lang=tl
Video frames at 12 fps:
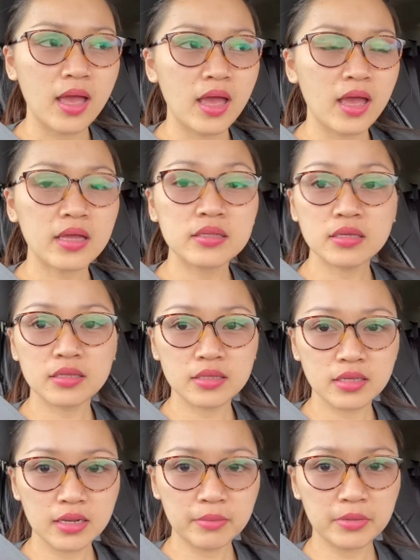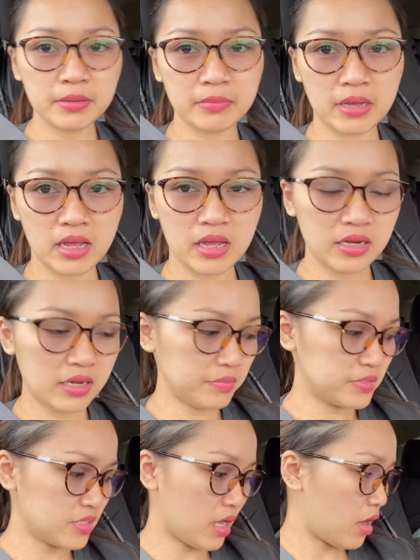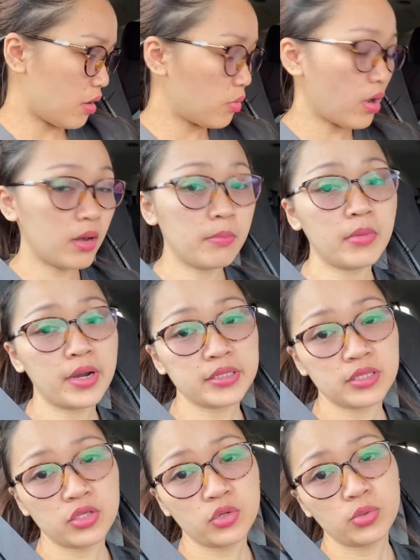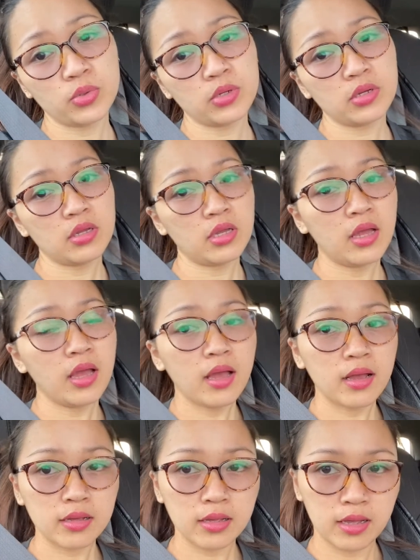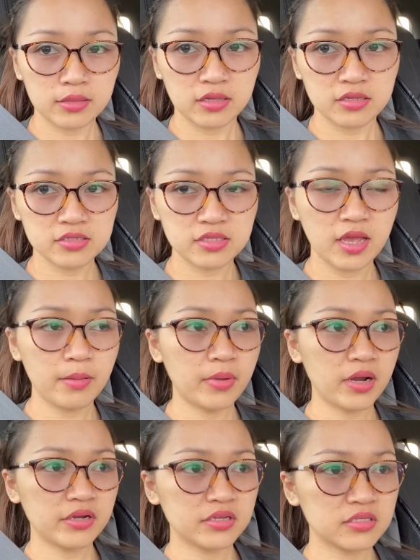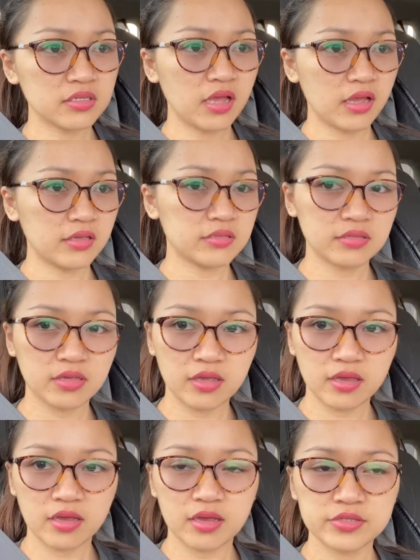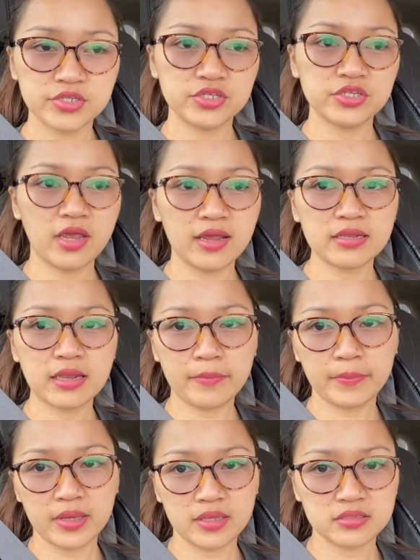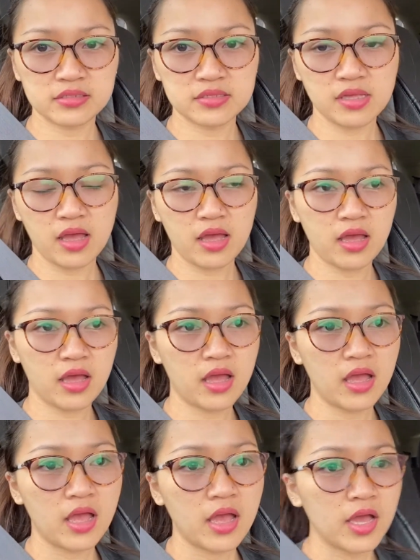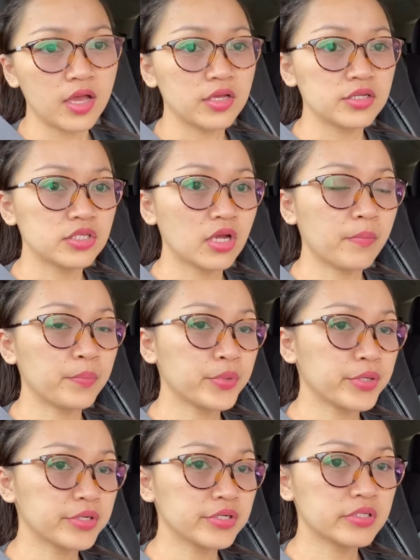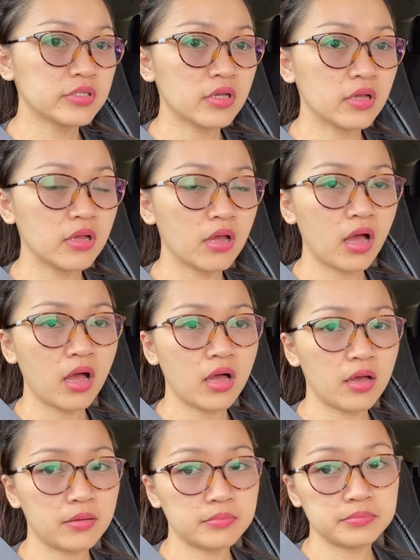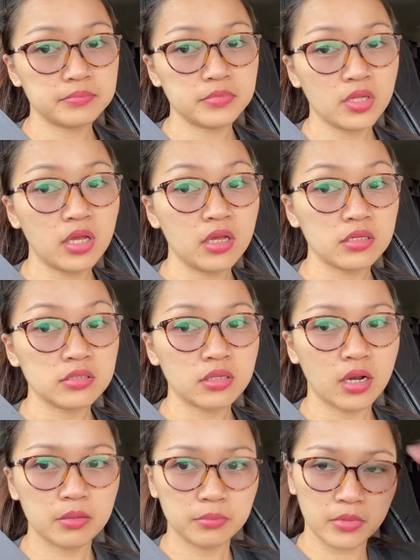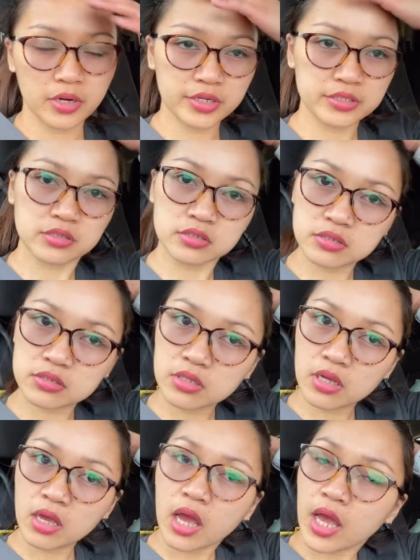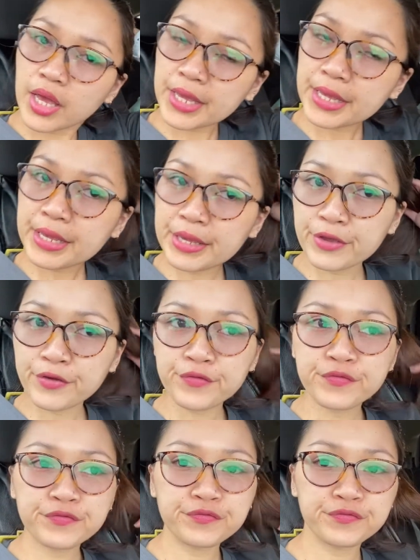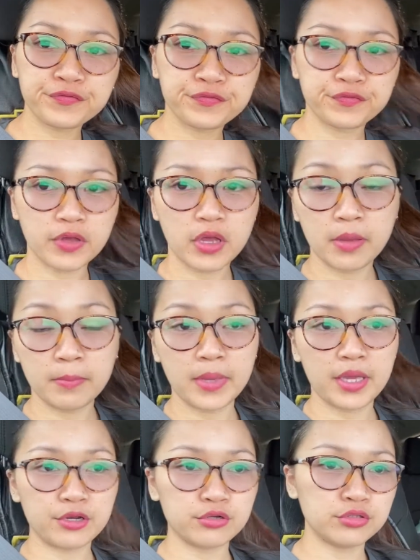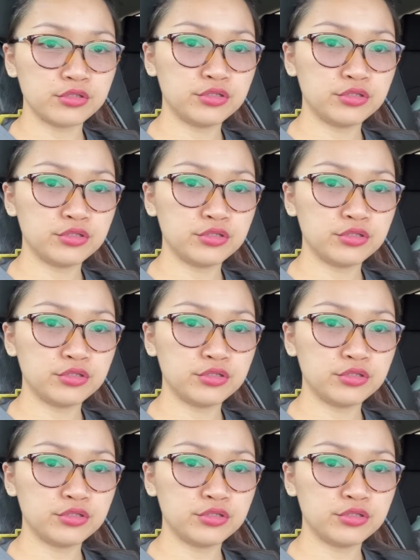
And hindi namin mahanap sa Walmart yung gatas ni Amaris guys. Kaya check namin sa Shoppers um, Drug Mart if meron